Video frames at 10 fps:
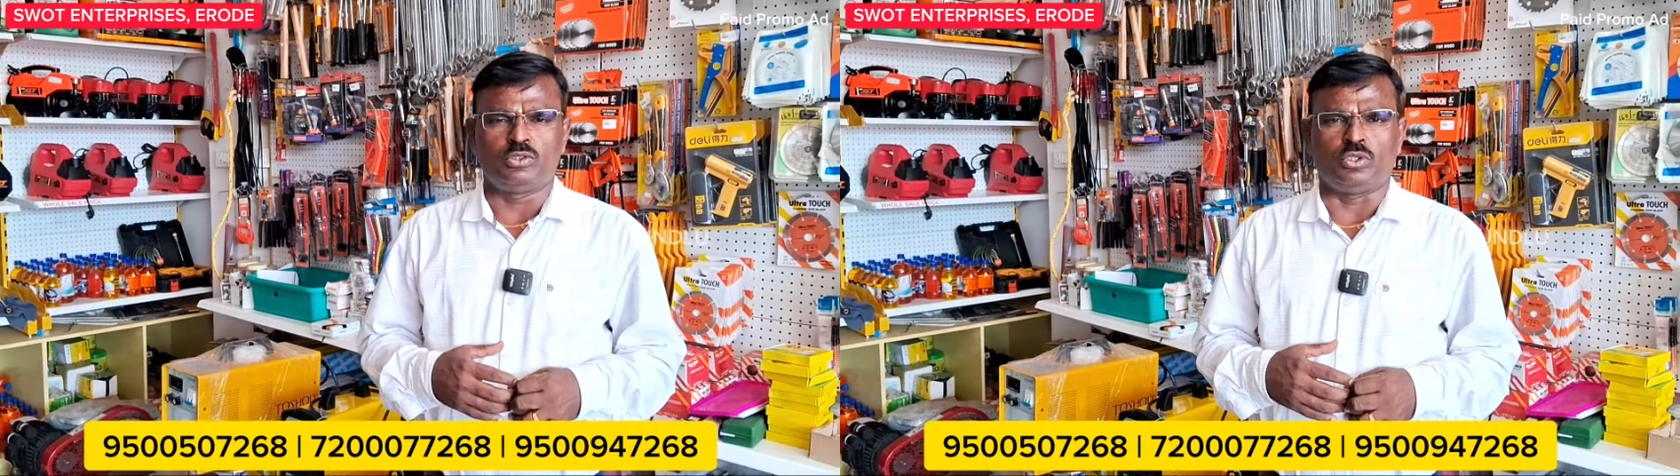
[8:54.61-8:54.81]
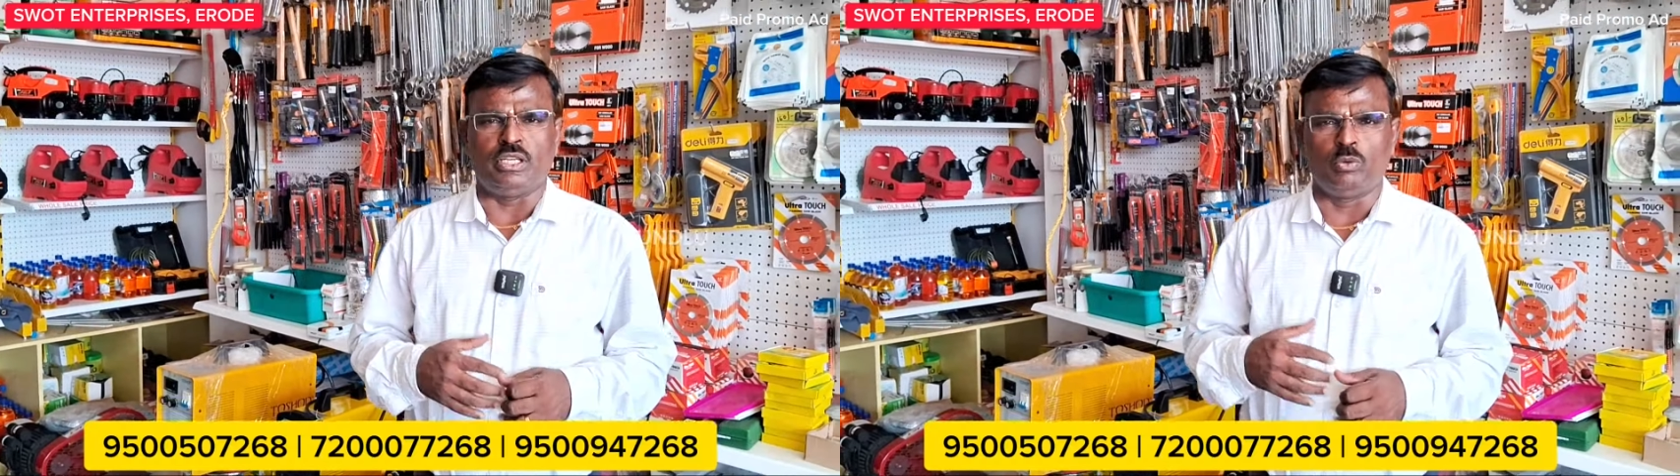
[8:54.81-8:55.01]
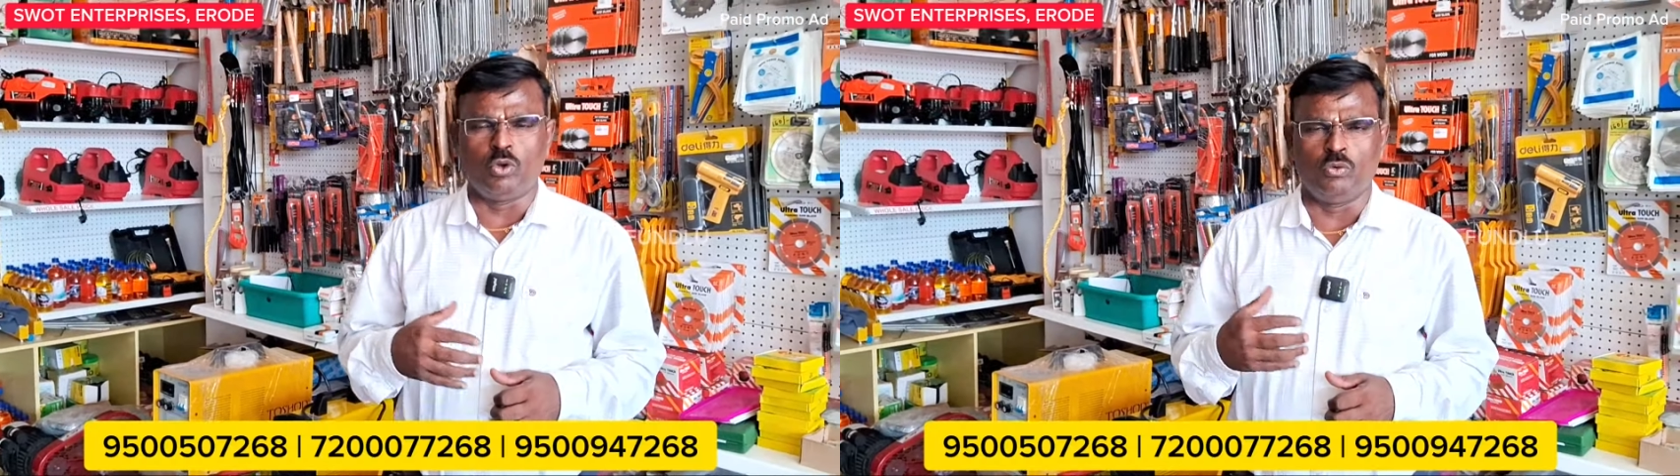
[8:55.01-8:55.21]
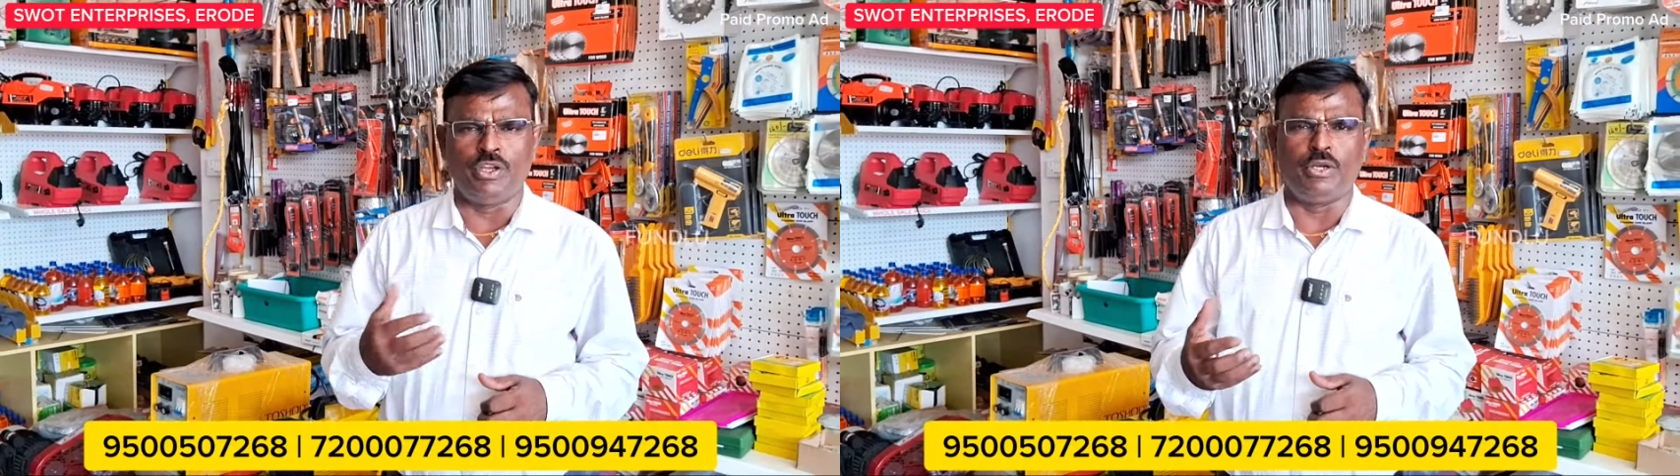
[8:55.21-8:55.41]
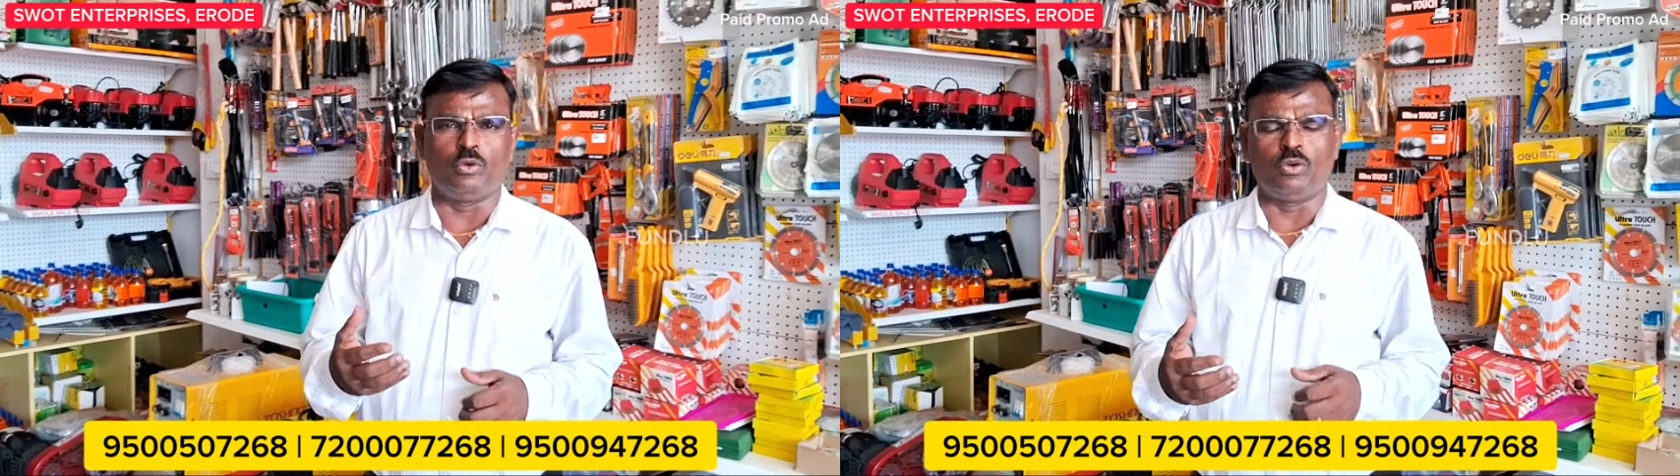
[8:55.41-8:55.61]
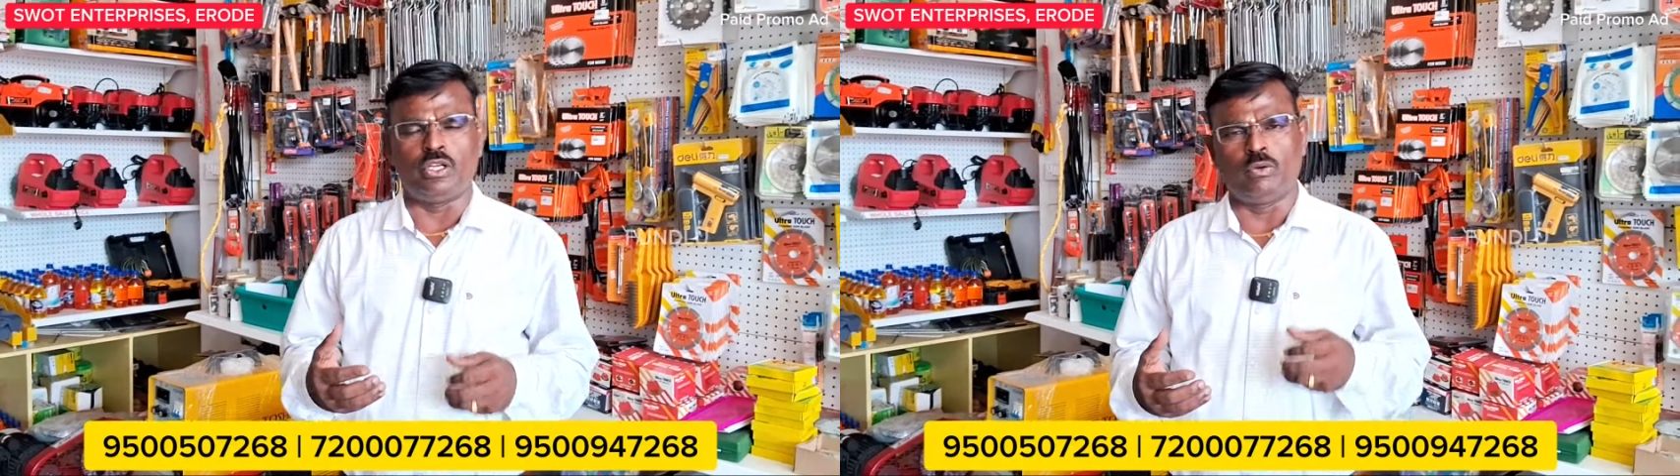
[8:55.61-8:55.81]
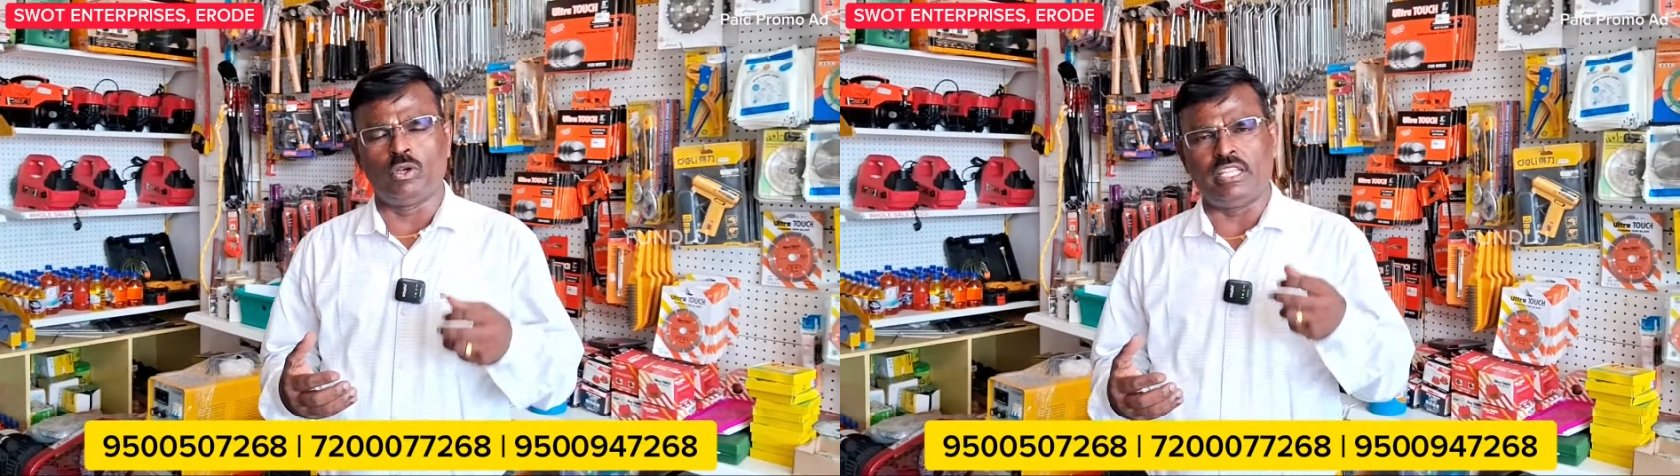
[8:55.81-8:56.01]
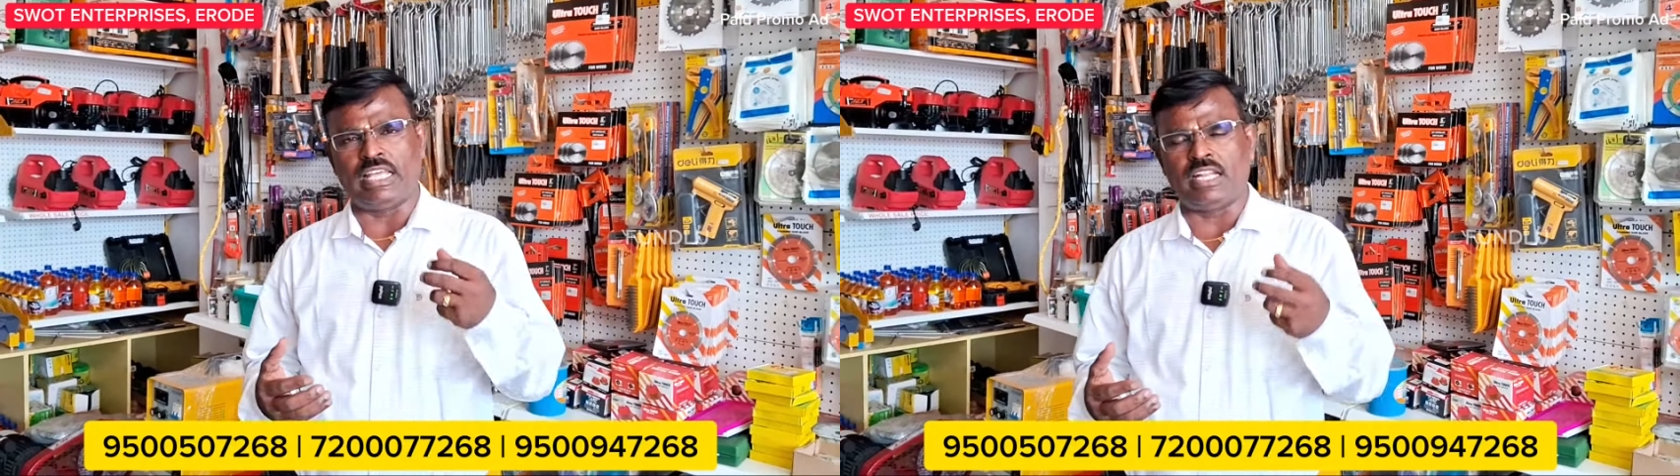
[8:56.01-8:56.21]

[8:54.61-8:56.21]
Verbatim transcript: ஸோ எவ்வளோ வேணும் எவ்வளோ